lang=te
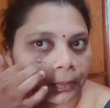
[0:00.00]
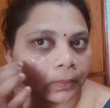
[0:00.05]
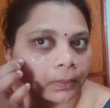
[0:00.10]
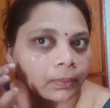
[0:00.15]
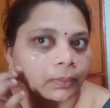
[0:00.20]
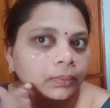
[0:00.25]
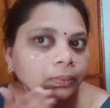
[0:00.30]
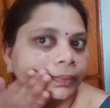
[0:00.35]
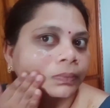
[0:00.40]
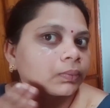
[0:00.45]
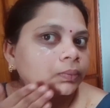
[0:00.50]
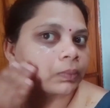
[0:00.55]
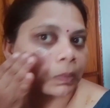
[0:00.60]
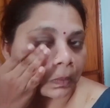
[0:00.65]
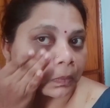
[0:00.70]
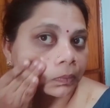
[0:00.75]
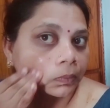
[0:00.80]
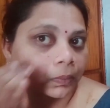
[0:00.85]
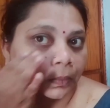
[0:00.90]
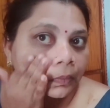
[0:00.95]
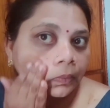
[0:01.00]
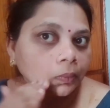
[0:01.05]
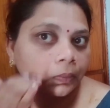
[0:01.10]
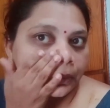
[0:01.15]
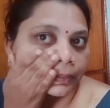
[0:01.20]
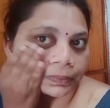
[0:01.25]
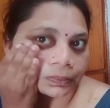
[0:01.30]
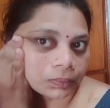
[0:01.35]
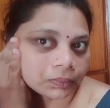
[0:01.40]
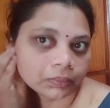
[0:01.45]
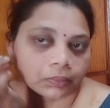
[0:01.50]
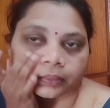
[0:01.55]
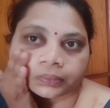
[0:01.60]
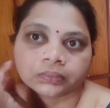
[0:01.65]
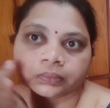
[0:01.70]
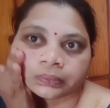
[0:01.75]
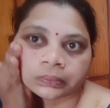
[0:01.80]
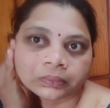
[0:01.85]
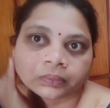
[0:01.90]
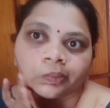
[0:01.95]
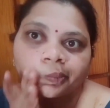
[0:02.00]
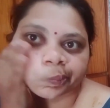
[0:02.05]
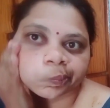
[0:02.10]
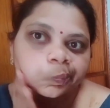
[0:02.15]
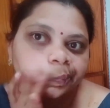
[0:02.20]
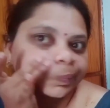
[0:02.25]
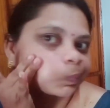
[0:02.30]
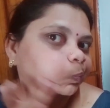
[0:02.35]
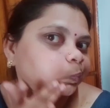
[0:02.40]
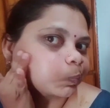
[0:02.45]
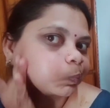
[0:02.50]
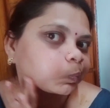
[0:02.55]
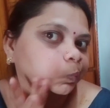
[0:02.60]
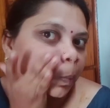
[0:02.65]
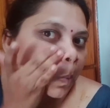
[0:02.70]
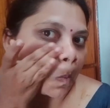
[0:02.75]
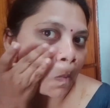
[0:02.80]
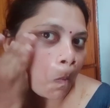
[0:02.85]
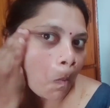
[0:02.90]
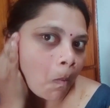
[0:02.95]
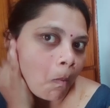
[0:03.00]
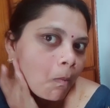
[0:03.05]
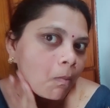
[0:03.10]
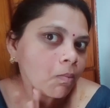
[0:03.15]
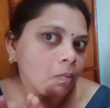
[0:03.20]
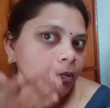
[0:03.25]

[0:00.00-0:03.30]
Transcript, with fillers: కానీ ఫేస్ డల్గా ఉన్న ఎక్కడైనా పిగ్మెంటేషన్